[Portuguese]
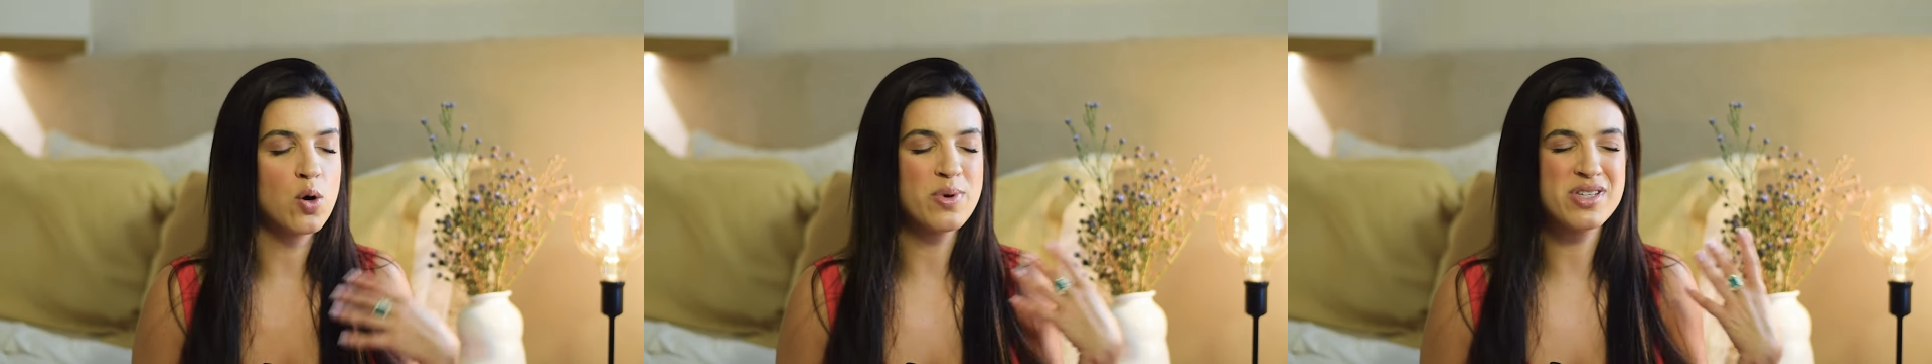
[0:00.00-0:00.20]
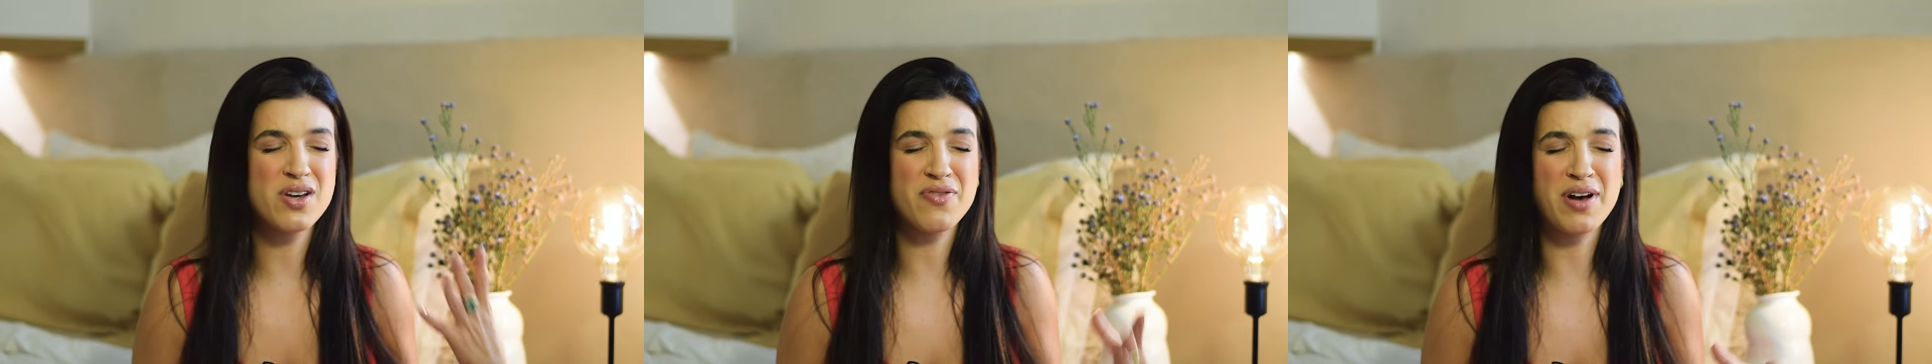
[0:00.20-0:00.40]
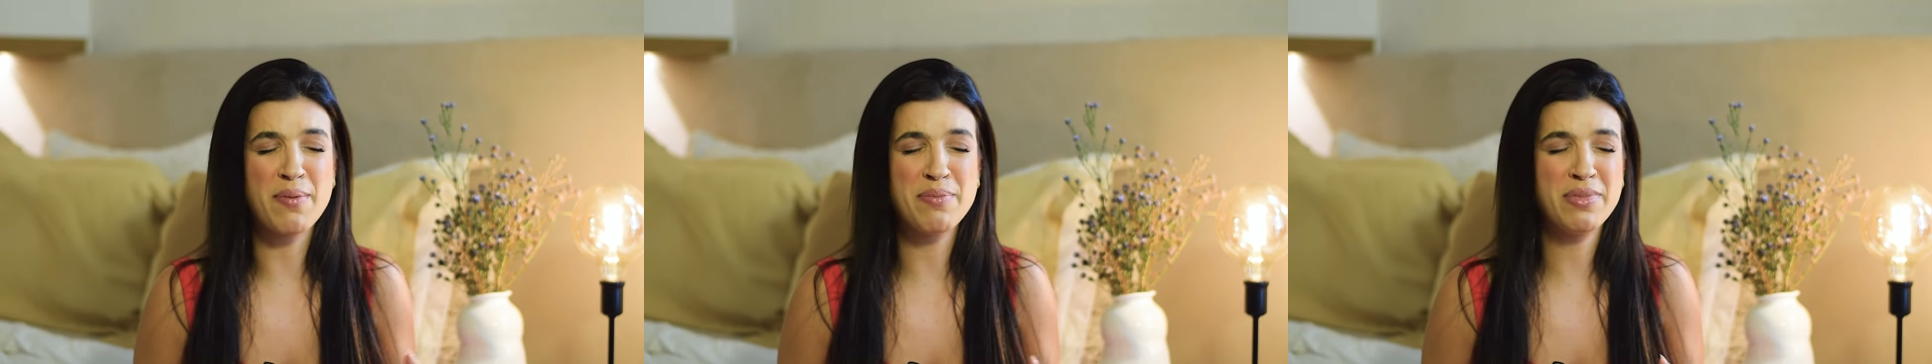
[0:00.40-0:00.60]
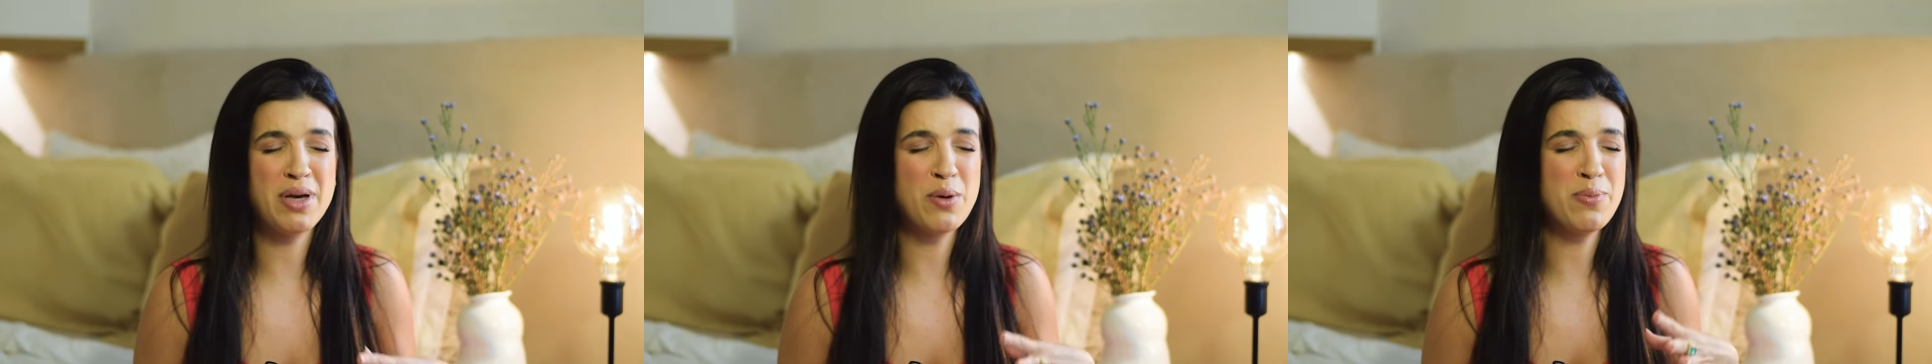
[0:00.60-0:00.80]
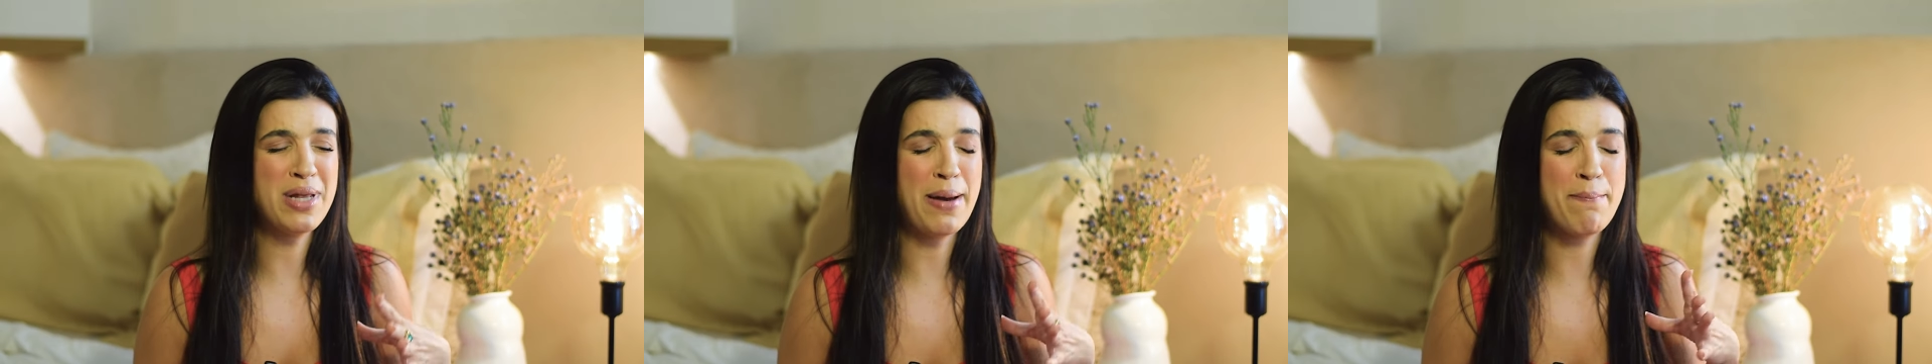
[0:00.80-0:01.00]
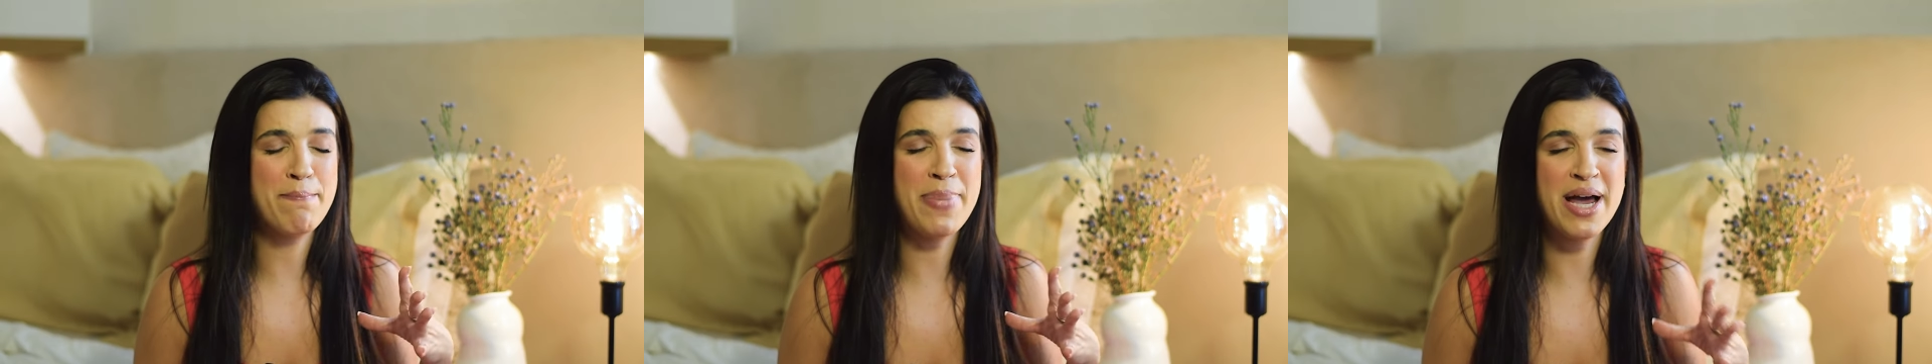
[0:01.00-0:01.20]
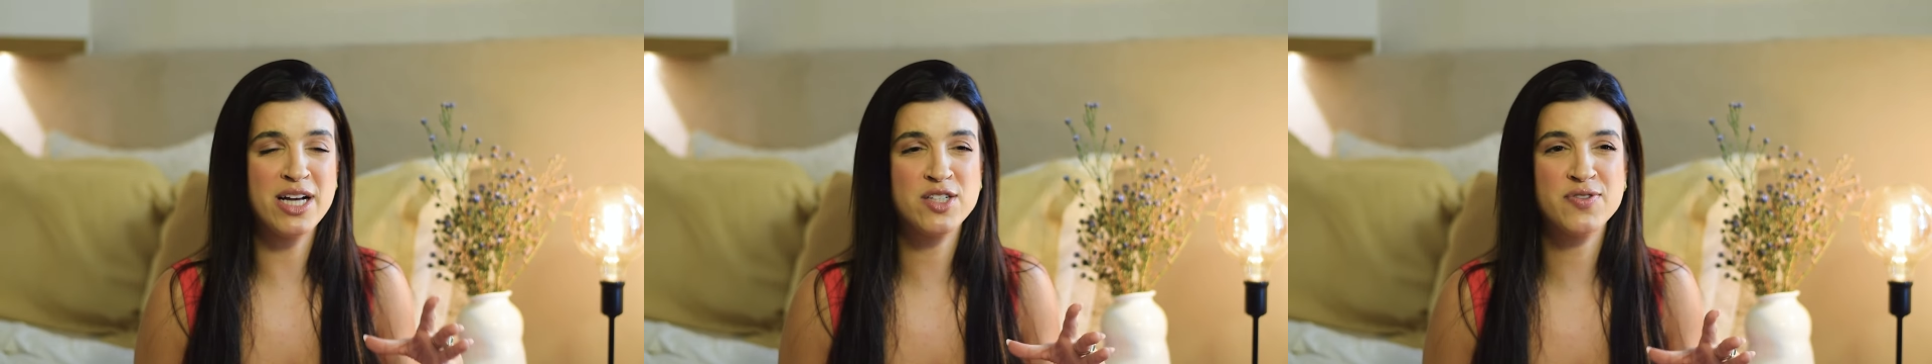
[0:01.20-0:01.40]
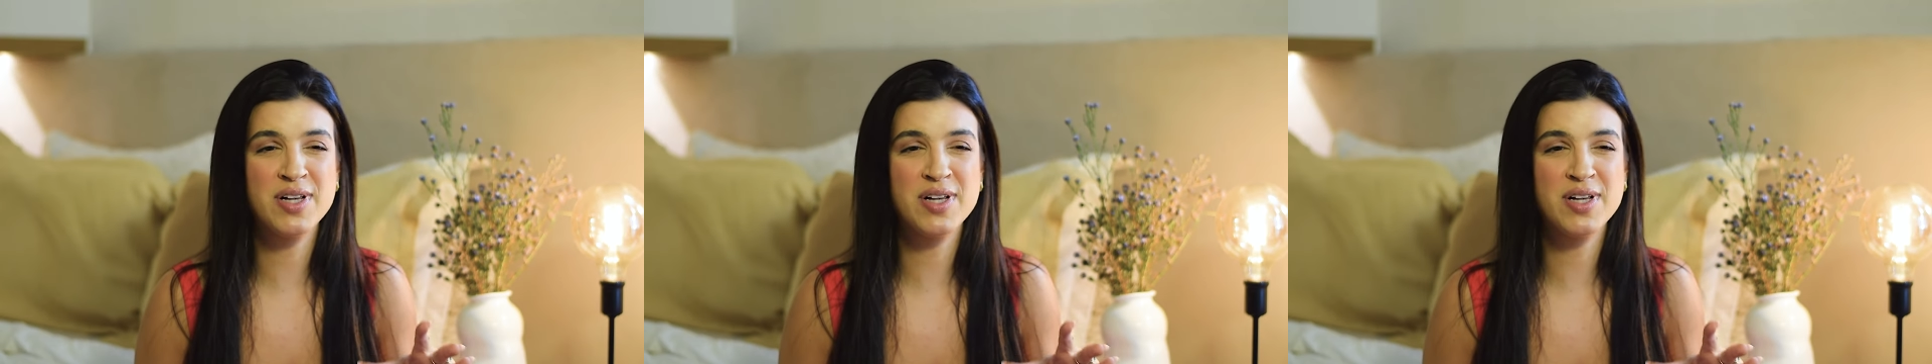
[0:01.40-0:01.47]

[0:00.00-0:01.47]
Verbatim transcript: Comecei a ficar meio na bad.